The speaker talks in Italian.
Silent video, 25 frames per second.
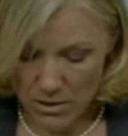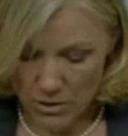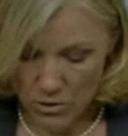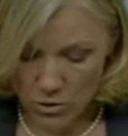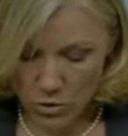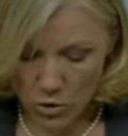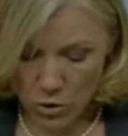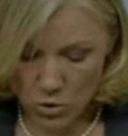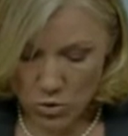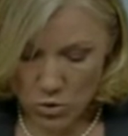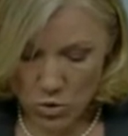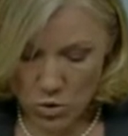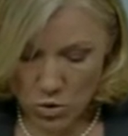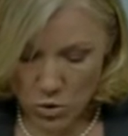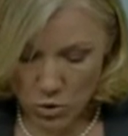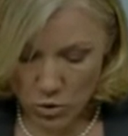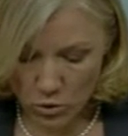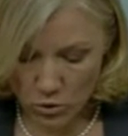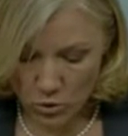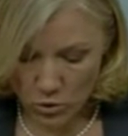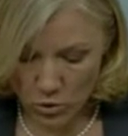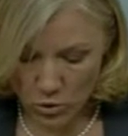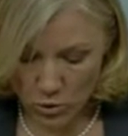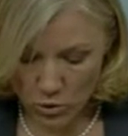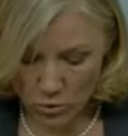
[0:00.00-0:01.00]
Non
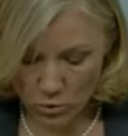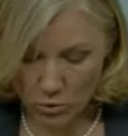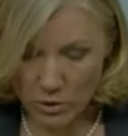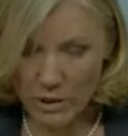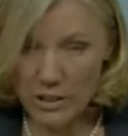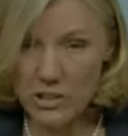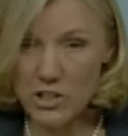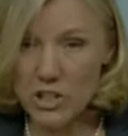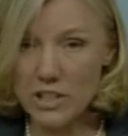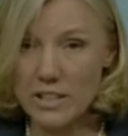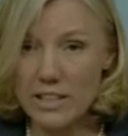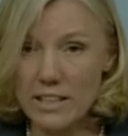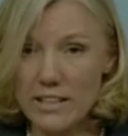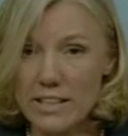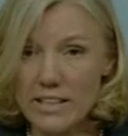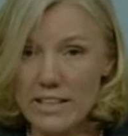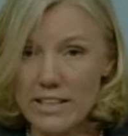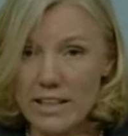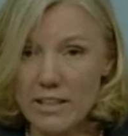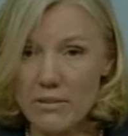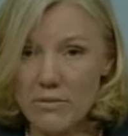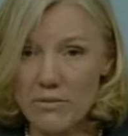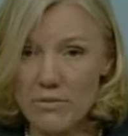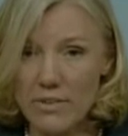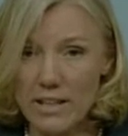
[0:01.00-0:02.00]
sono una
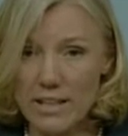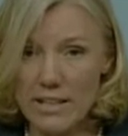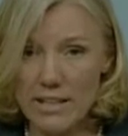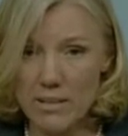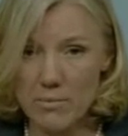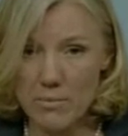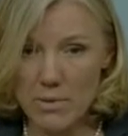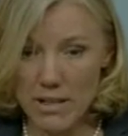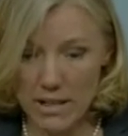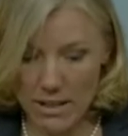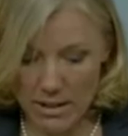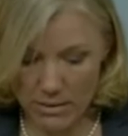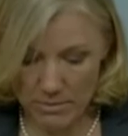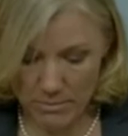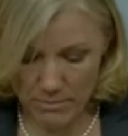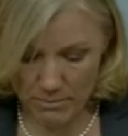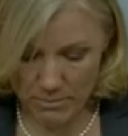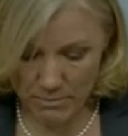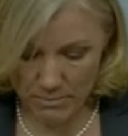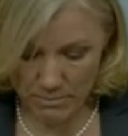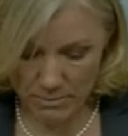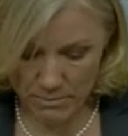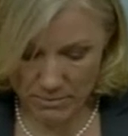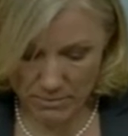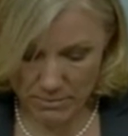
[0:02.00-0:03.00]
cittadina infallibile
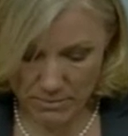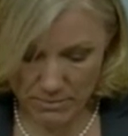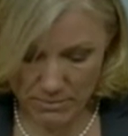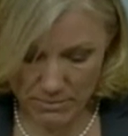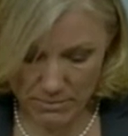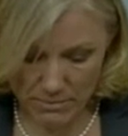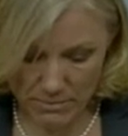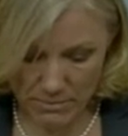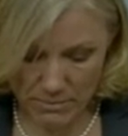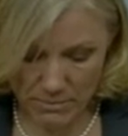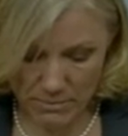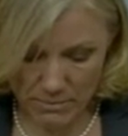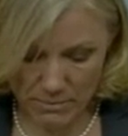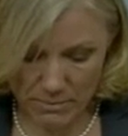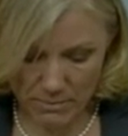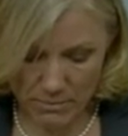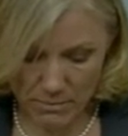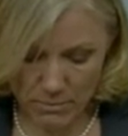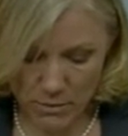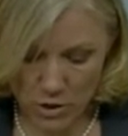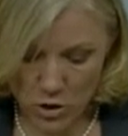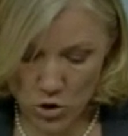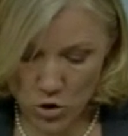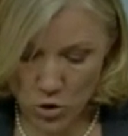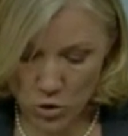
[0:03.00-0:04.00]

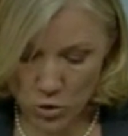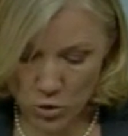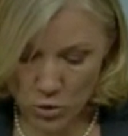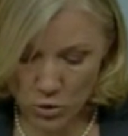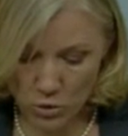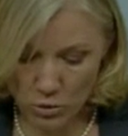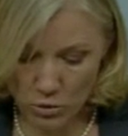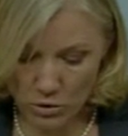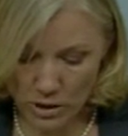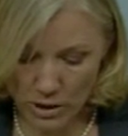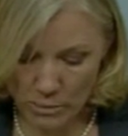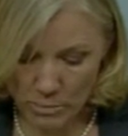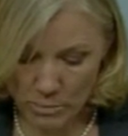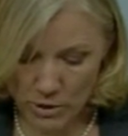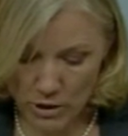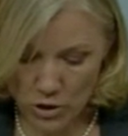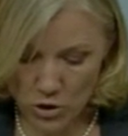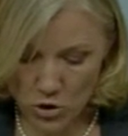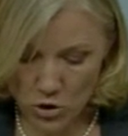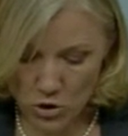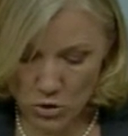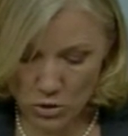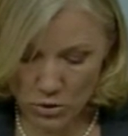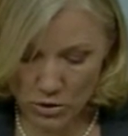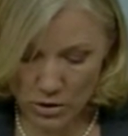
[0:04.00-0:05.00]
ma sono una
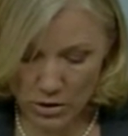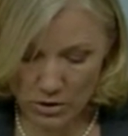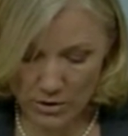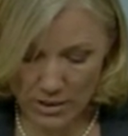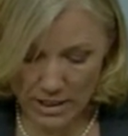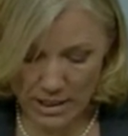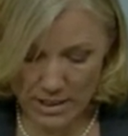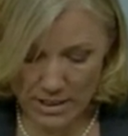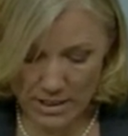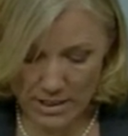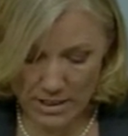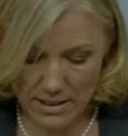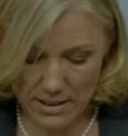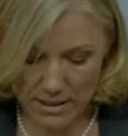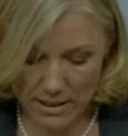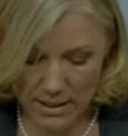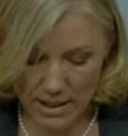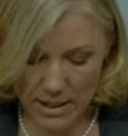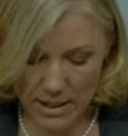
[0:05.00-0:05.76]
persona onesta.